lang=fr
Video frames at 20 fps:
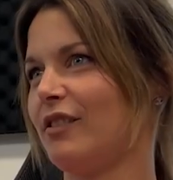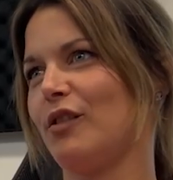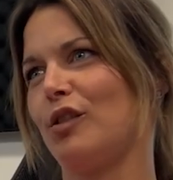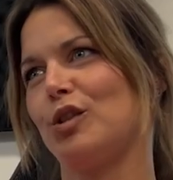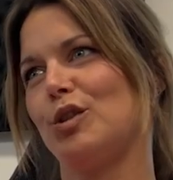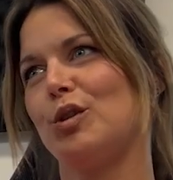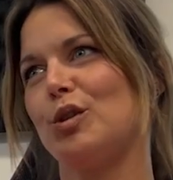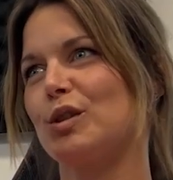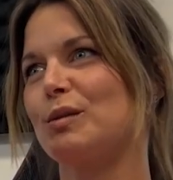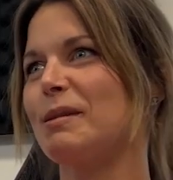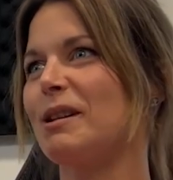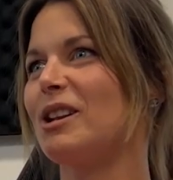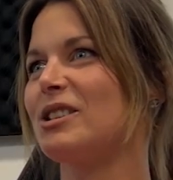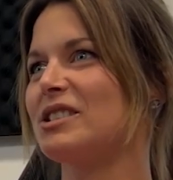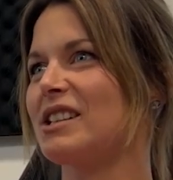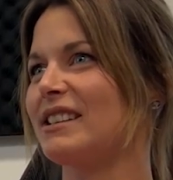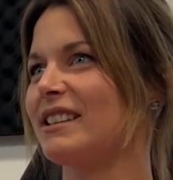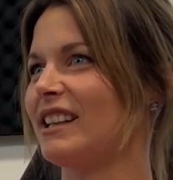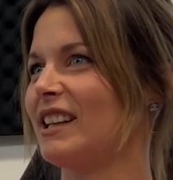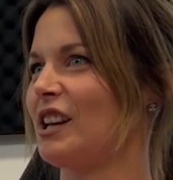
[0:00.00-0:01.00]
Deux semaines, dans
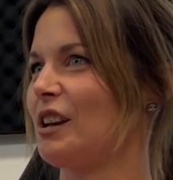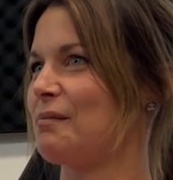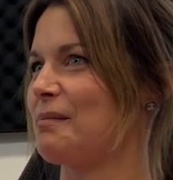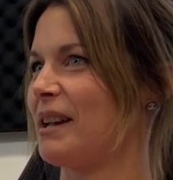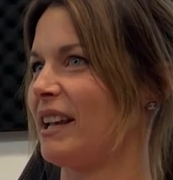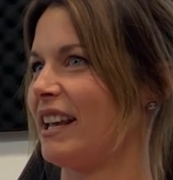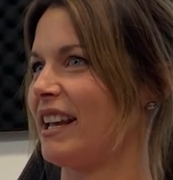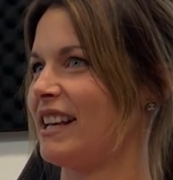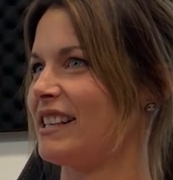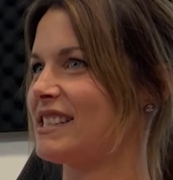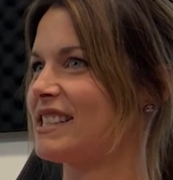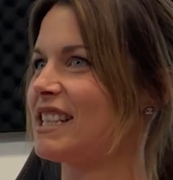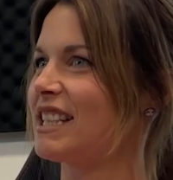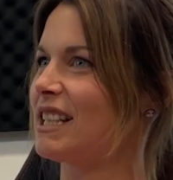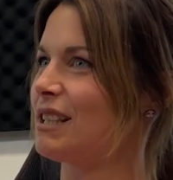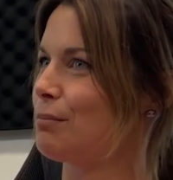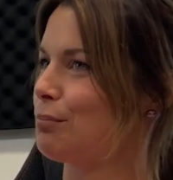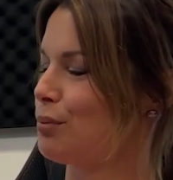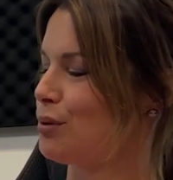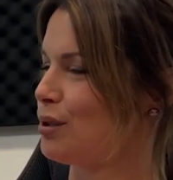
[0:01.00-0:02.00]
certaines
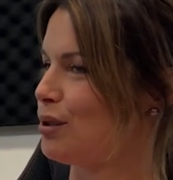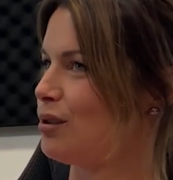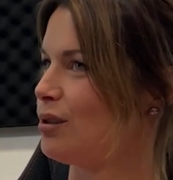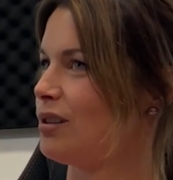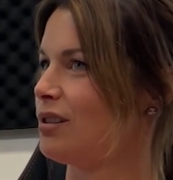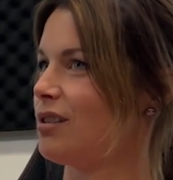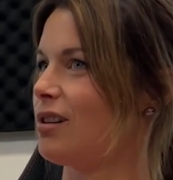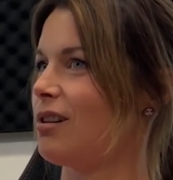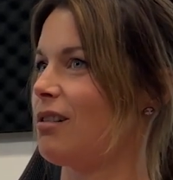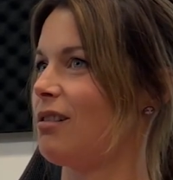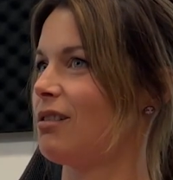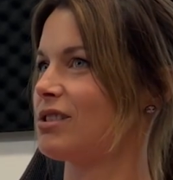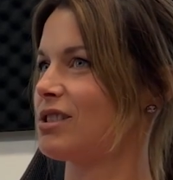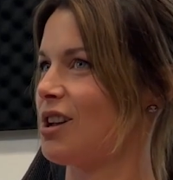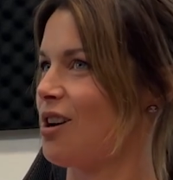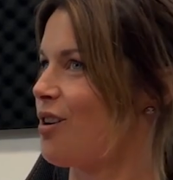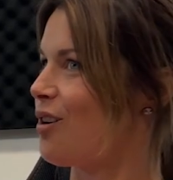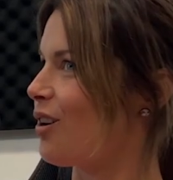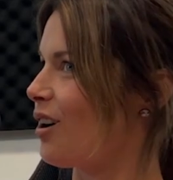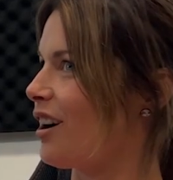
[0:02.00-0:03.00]
magazines puis là, on
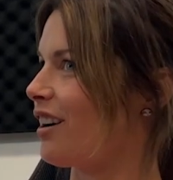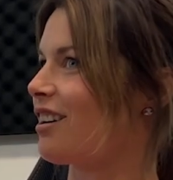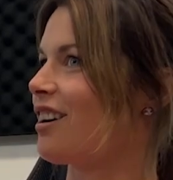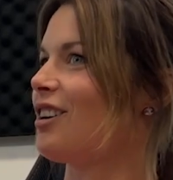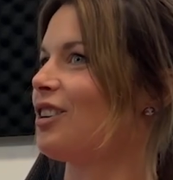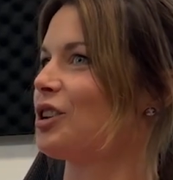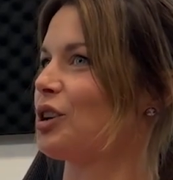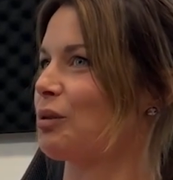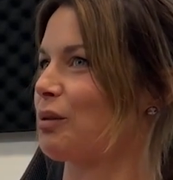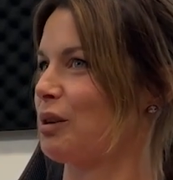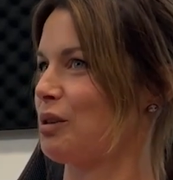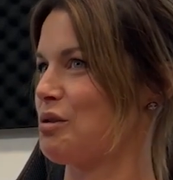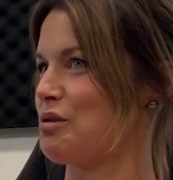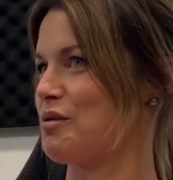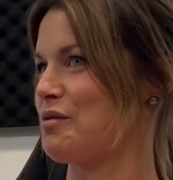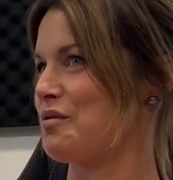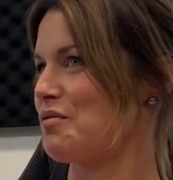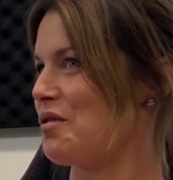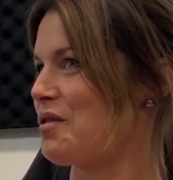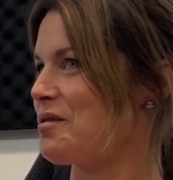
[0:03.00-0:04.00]
sort encore de quoi de
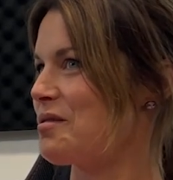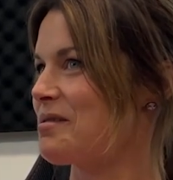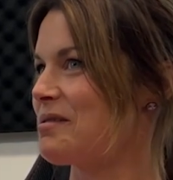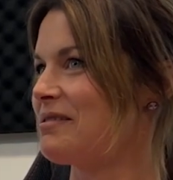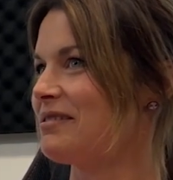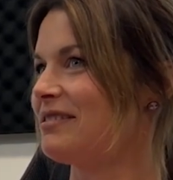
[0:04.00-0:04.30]
nouveau.